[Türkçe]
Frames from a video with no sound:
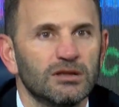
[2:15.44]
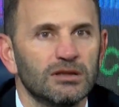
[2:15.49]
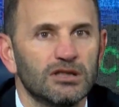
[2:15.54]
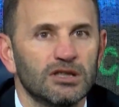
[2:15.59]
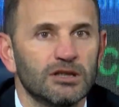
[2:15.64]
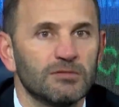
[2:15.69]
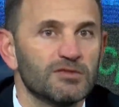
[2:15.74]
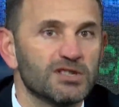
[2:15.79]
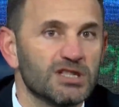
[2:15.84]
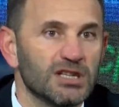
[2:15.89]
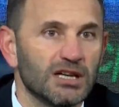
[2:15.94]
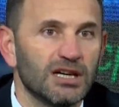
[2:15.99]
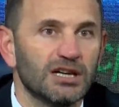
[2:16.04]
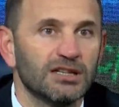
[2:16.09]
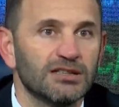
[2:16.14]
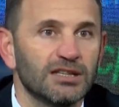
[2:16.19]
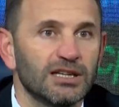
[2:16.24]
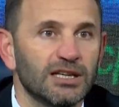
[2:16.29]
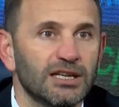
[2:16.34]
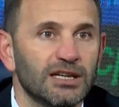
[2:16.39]
kırmızı
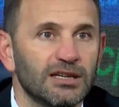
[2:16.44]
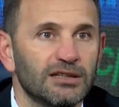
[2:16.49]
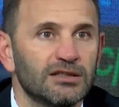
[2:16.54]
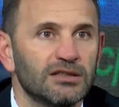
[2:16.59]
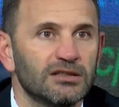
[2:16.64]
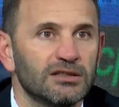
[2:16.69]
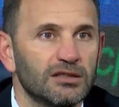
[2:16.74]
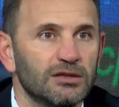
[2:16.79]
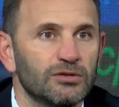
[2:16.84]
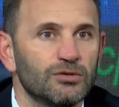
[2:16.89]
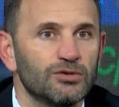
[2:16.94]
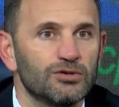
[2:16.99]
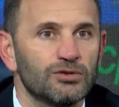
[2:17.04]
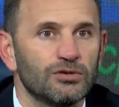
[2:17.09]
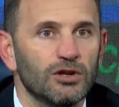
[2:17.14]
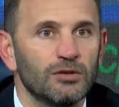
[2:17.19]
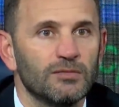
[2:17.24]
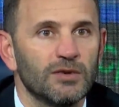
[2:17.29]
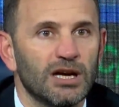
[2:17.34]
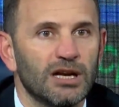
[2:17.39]
kartı gerektirdiğini
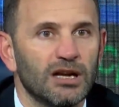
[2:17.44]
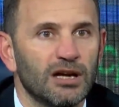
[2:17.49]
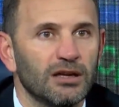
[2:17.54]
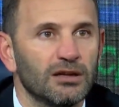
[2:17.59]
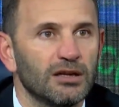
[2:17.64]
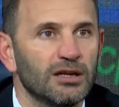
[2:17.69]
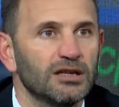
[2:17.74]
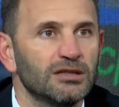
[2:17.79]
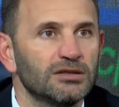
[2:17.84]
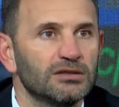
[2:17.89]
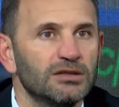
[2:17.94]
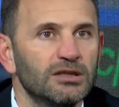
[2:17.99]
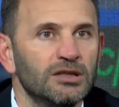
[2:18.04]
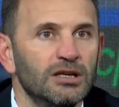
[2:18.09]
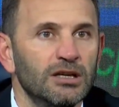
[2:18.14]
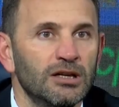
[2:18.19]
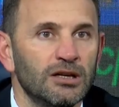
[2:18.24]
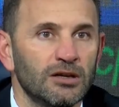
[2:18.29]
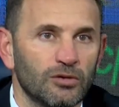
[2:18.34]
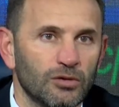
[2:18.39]
düşünüyorum. Yani Allah
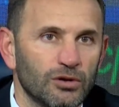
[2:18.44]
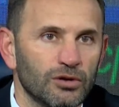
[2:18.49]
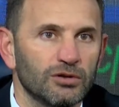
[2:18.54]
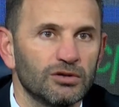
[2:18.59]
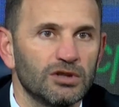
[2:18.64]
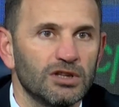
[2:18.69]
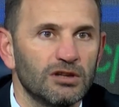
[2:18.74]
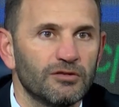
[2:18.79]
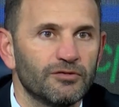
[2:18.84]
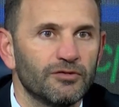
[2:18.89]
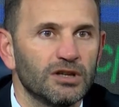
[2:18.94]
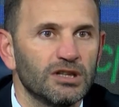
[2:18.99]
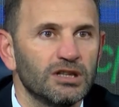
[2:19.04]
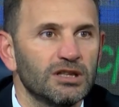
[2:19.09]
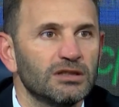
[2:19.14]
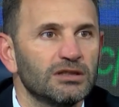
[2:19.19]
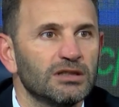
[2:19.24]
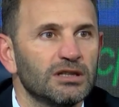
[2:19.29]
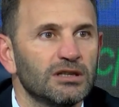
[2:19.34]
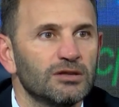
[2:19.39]
korudu
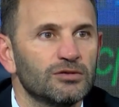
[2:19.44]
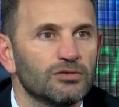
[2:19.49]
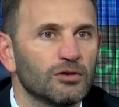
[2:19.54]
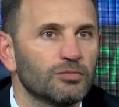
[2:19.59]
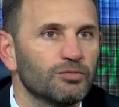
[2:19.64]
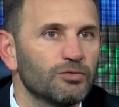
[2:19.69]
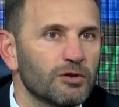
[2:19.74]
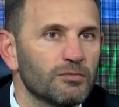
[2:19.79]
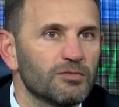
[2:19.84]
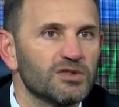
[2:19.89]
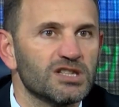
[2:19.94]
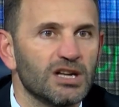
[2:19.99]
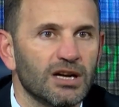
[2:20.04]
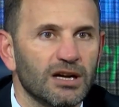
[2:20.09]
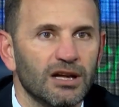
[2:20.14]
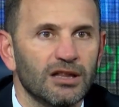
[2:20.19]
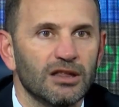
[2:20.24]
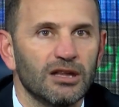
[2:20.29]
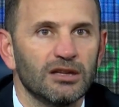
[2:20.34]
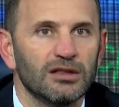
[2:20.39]
İrfan'ı. Çok büyük bir
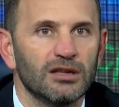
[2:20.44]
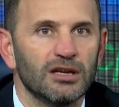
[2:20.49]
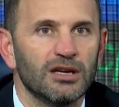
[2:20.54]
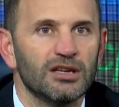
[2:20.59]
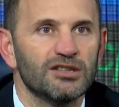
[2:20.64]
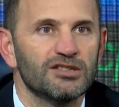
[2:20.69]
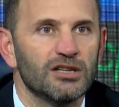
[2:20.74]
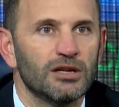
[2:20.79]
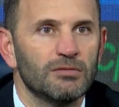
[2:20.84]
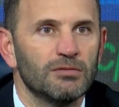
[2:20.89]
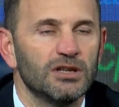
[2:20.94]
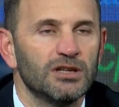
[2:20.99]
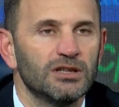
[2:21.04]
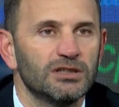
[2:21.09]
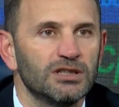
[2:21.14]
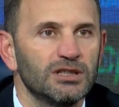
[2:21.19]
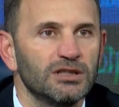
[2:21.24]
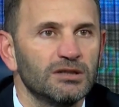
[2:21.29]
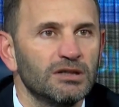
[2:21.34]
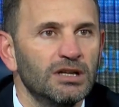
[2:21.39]
sakatlık da
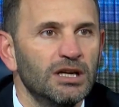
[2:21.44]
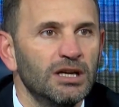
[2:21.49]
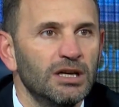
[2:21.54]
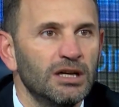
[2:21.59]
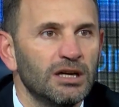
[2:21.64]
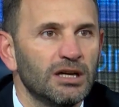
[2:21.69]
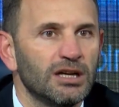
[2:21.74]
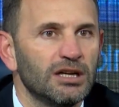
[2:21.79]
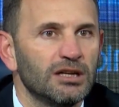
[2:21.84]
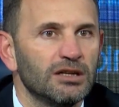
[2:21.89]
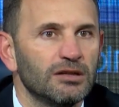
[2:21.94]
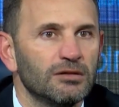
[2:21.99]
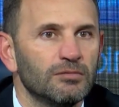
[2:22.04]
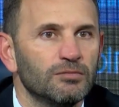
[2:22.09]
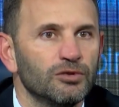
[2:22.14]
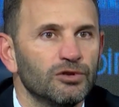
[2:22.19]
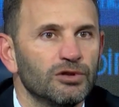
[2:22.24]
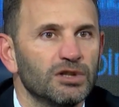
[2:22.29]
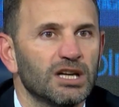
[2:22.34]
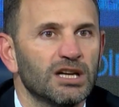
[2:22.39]
geçirebilirdi.
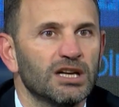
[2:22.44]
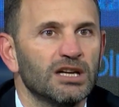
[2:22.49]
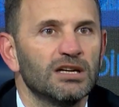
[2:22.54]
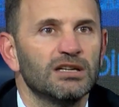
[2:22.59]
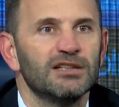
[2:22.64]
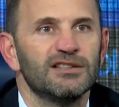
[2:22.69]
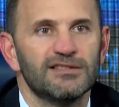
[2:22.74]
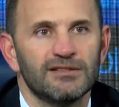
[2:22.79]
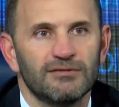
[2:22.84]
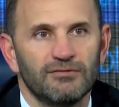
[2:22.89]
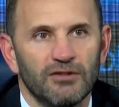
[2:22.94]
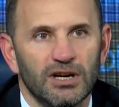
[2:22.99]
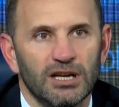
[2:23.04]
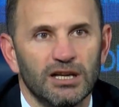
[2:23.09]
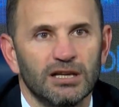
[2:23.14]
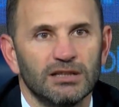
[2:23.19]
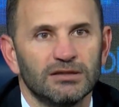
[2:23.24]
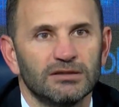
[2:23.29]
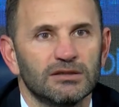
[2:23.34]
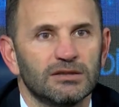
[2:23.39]
Bunlara izin
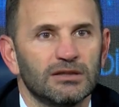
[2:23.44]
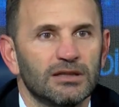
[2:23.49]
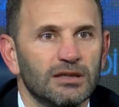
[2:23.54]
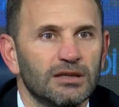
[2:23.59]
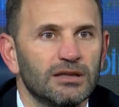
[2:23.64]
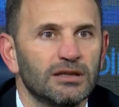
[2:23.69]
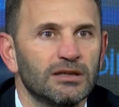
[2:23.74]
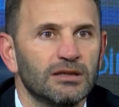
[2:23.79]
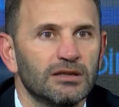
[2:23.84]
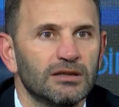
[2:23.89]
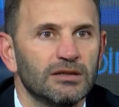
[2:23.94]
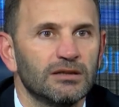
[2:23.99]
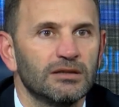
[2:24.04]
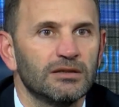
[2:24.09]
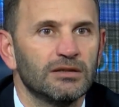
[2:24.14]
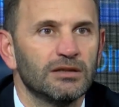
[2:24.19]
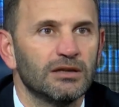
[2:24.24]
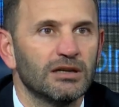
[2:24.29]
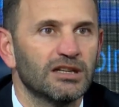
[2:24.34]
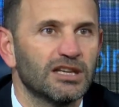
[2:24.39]
veren
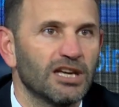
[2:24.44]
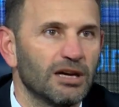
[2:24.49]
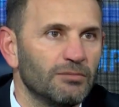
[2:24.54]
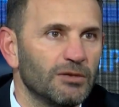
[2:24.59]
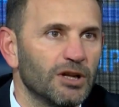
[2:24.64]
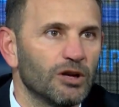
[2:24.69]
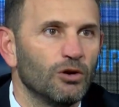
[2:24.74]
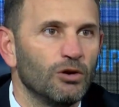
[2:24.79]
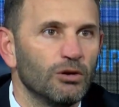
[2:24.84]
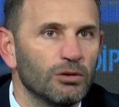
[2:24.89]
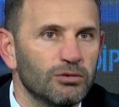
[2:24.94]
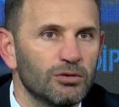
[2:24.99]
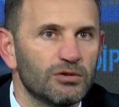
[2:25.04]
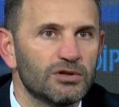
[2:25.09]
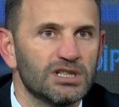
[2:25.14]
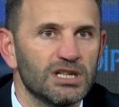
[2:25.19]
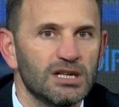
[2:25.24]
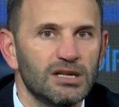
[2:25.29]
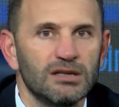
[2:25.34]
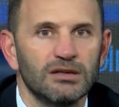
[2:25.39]
hakemler
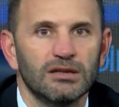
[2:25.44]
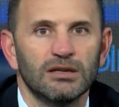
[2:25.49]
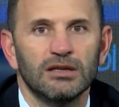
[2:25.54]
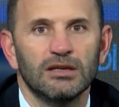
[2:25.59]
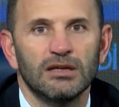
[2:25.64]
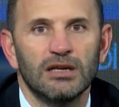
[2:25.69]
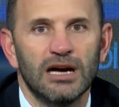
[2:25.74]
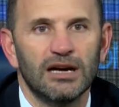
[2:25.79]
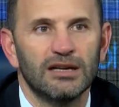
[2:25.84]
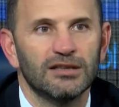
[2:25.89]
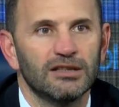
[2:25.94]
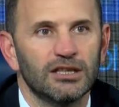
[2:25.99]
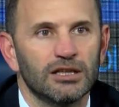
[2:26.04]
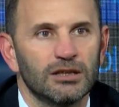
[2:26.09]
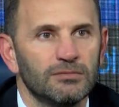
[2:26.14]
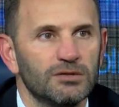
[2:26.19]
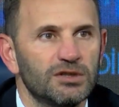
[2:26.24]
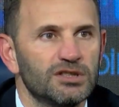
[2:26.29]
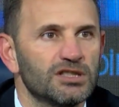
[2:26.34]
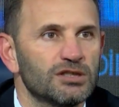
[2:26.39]
oldukça her
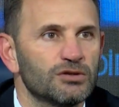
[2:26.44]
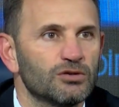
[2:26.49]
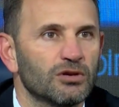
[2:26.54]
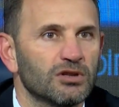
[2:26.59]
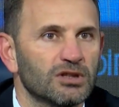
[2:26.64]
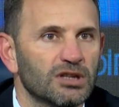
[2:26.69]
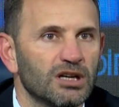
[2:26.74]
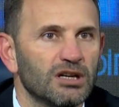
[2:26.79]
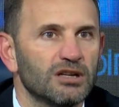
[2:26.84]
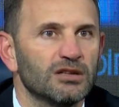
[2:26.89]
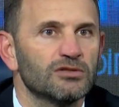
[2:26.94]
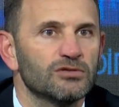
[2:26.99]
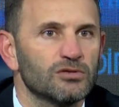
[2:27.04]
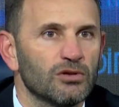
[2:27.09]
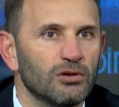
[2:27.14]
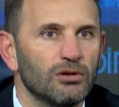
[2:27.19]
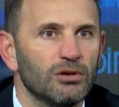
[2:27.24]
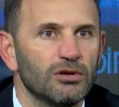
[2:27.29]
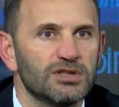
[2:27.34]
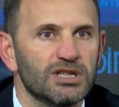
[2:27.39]
takımın işi çok daha
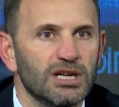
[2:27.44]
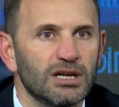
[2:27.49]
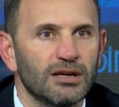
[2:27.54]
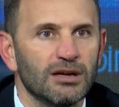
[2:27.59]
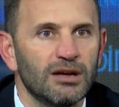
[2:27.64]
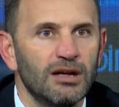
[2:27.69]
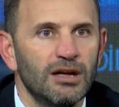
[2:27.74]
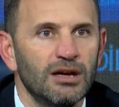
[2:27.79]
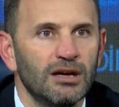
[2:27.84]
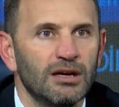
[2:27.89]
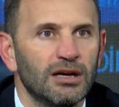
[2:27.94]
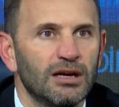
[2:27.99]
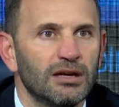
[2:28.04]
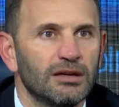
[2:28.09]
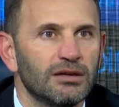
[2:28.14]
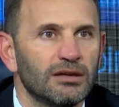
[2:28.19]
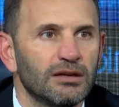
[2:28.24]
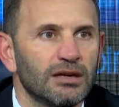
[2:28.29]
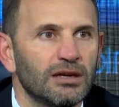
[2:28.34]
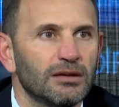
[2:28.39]
zor olacak.
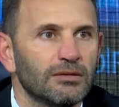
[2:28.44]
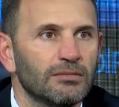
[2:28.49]
Ee,